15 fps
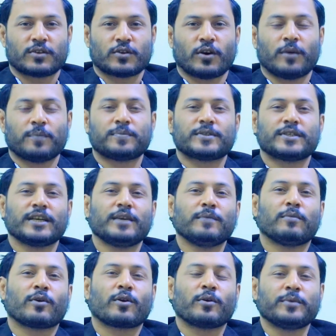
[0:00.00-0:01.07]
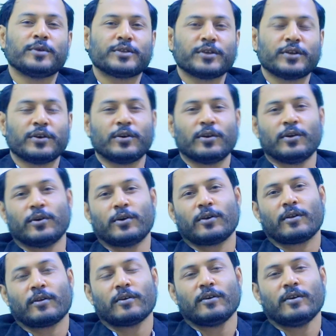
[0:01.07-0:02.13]
সবচেয়ে বড় বিষয় হল
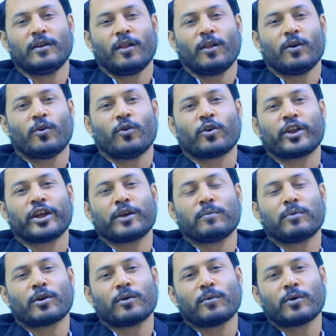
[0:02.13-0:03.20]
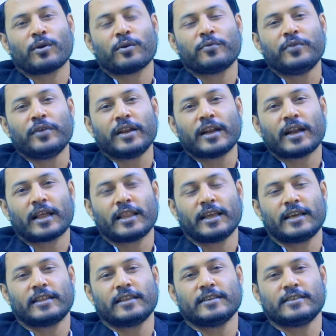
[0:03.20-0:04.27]
অনেক বড় বড় ফিরেরা
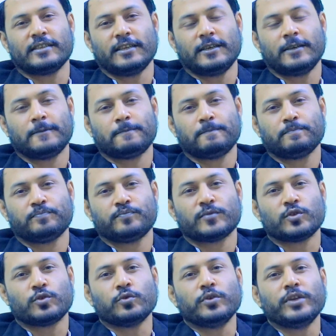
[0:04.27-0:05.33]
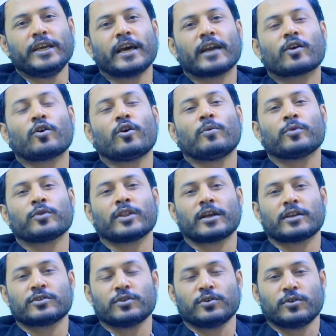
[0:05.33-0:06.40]
দেখতেছি দুনিয়ার
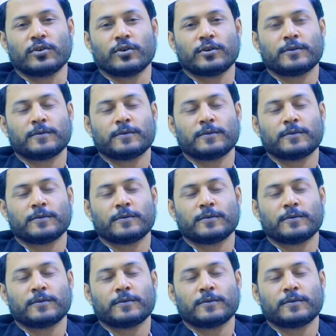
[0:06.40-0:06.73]
ক্ষমতার জন্য